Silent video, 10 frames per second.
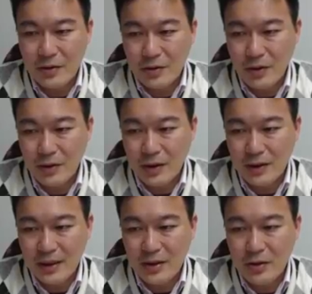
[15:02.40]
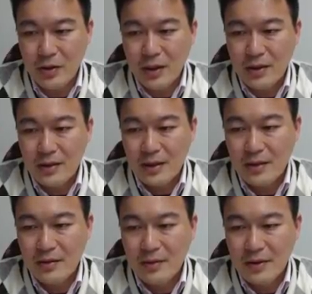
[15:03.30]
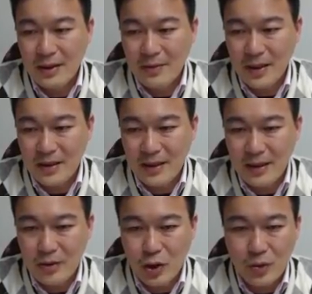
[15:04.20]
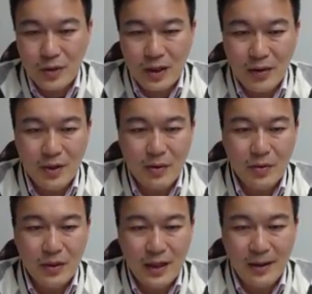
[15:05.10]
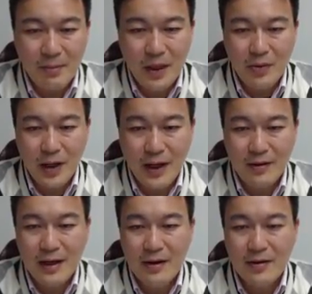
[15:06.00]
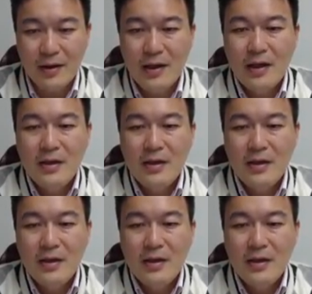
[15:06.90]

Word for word: 的时候呢，带进去这个 sigma c r 冲到比我的两百五还要高了，